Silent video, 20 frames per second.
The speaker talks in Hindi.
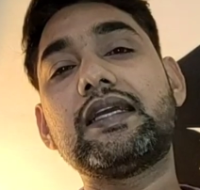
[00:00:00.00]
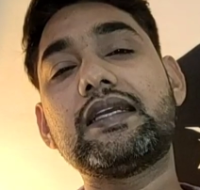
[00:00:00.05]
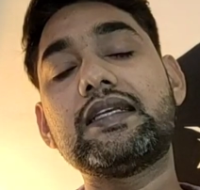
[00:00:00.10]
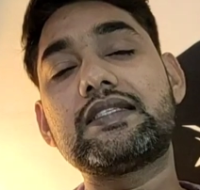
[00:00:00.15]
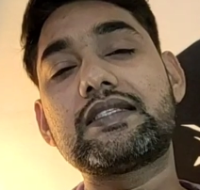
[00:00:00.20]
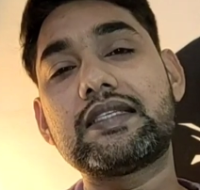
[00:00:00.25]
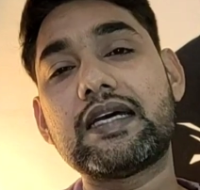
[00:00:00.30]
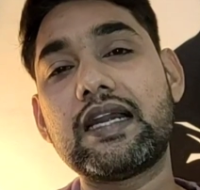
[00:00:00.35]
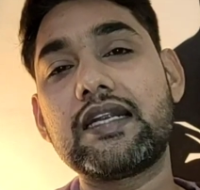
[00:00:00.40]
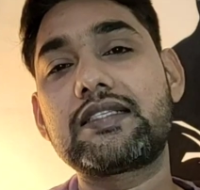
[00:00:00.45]
करें
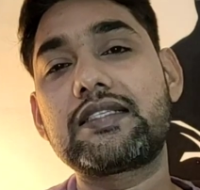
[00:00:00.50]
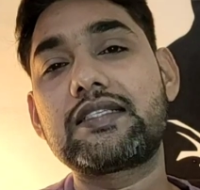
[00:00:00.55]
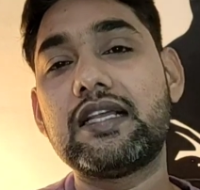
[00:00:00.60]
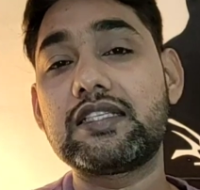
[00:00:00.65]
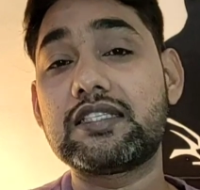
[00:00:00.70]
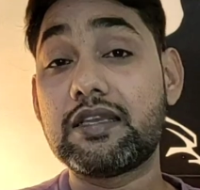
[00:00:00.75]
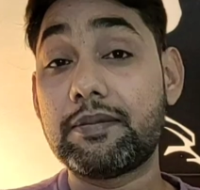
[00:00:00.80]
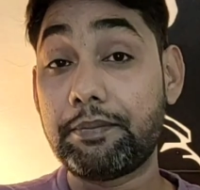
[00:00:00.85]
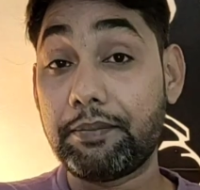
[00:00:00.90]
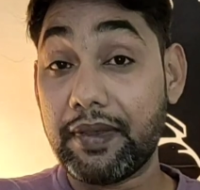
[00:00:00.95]
कि साठ
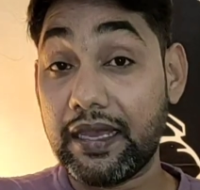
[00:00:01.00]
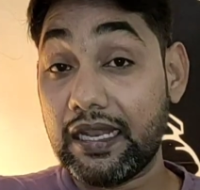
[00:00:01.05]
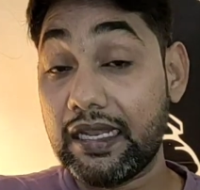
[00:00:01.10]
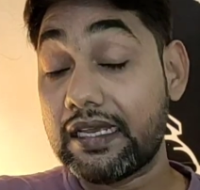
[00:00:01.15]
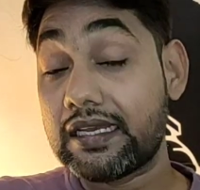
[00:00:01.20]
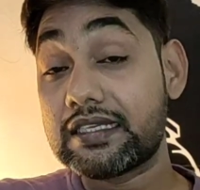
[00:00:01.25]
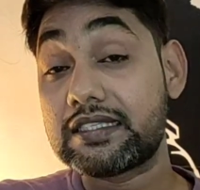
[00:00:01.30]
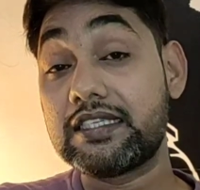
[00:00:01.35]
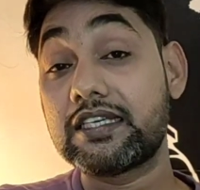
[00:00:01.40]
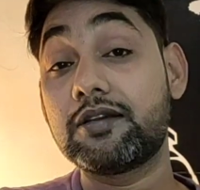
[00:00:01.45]
साल से
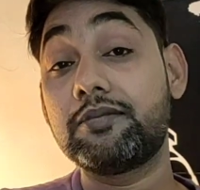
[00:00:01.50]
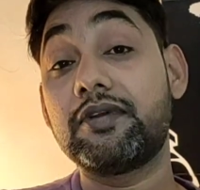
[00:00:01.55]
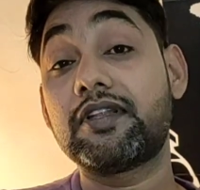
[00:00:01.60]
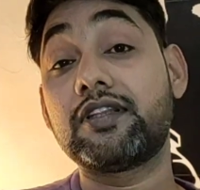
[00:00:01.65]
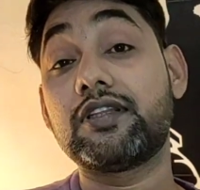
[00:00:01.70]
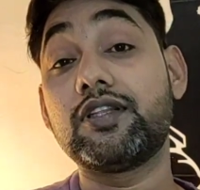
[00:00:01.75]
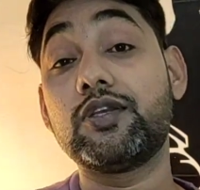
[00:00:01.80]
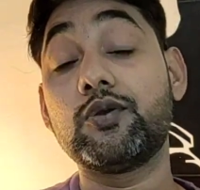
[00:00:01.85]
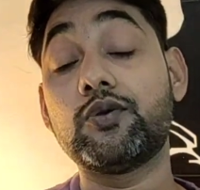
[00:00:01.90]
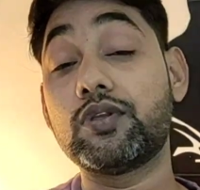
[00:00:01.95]
पहले किसी की
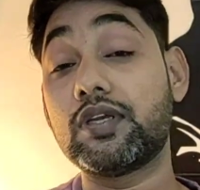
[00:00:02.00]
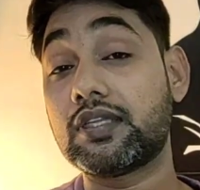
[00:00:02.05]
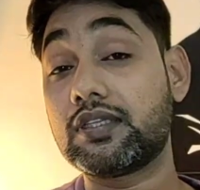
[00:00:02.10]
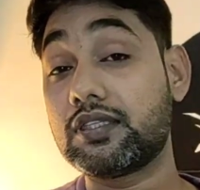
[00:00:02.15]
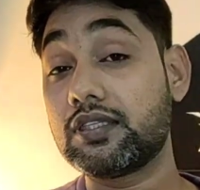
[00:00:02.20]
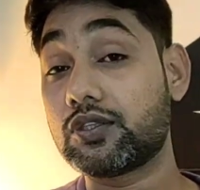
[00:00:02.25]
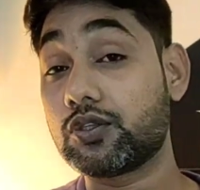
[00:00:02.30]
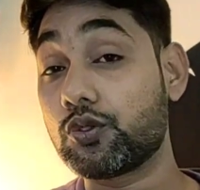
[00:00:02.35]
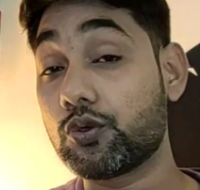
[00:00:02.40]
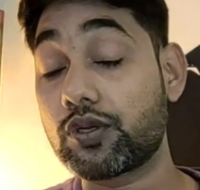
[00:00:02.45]
मृत्यु हो
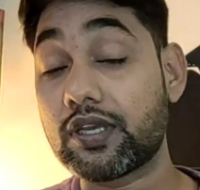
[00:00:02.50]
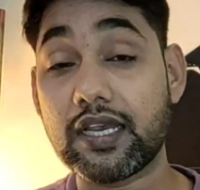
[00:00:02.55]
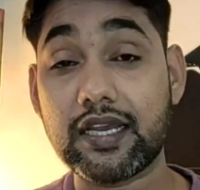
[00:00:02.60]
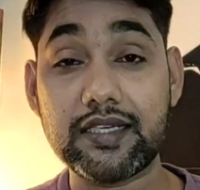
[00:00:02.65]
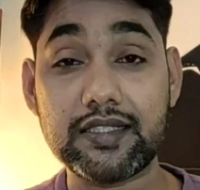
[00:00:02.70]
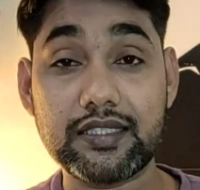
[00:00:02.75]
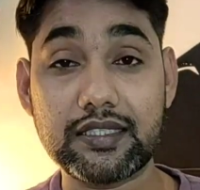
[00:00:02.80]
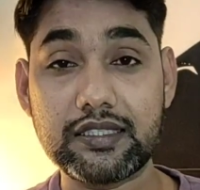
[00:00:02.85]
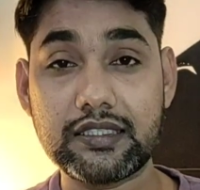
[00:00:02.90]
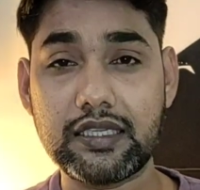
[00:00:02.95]
जाती तो
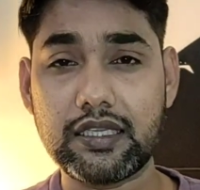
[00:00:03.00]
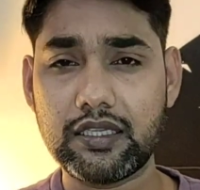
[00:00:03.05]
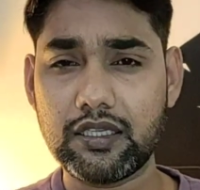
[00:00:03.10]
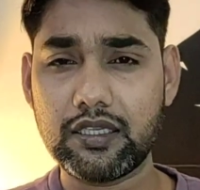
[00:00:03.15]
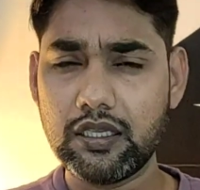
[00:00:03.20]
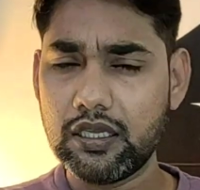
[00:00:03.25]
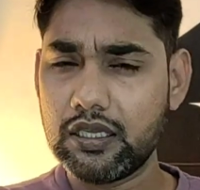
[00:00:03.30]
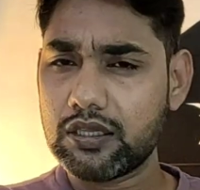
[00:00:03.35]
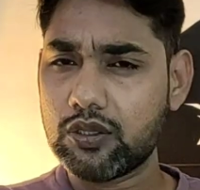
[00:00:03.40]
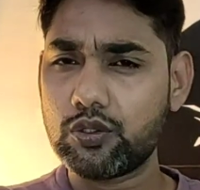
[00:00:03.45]
क्या कर सकते
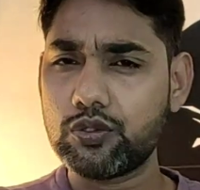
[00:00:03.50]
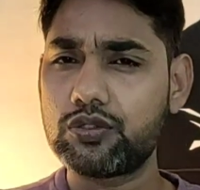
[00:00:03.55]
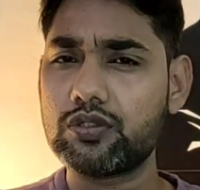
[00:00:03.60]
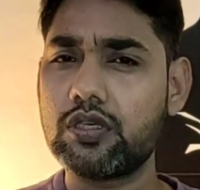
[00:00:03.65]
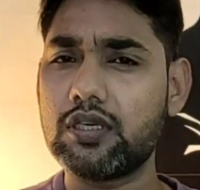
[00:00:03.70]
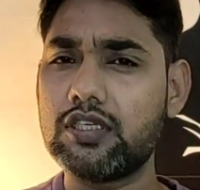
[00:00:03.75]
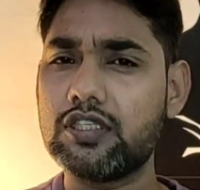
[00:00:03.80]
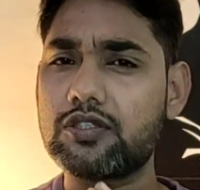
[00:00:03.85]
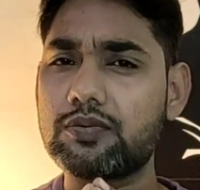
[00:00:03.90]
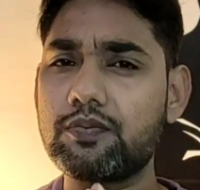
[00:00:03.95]
खाते तो
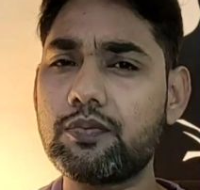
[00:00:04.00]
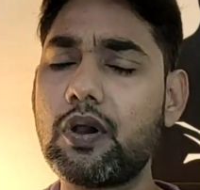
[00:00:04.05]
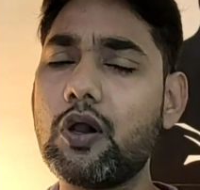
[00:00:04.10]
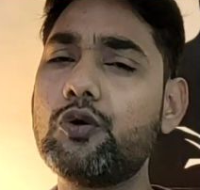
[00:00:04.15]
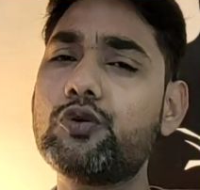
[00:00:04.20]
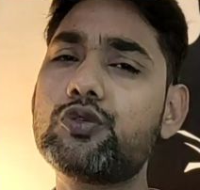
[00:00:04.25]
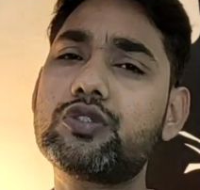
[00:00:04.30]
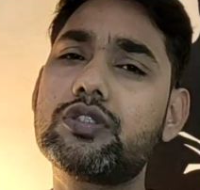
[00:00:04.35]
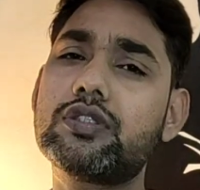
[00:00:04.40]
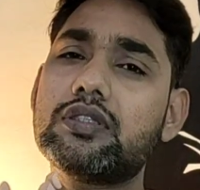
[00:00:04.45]

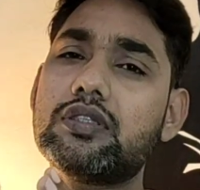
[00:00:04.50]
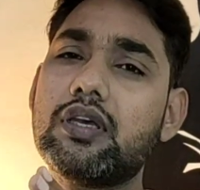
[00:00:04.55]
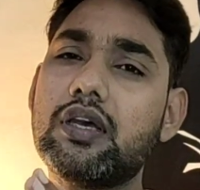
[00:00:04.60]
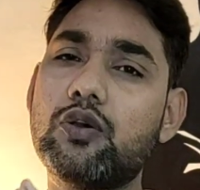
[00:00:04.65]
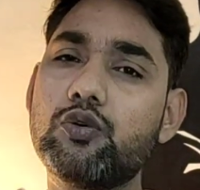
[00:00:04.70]
स्पाउस